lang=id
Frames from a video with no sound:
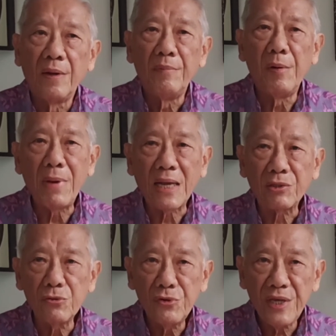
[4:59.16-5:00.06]

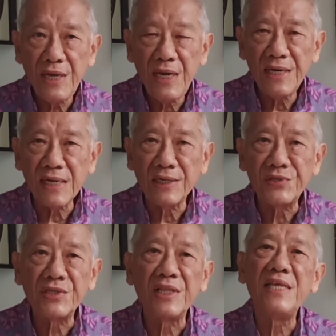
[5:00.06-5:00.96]
Mematuhi dengan
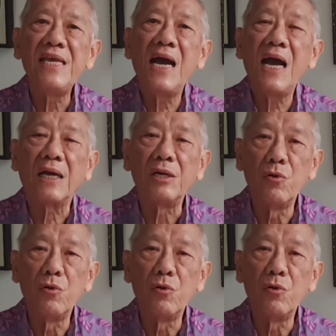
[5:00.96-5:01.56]
setia akan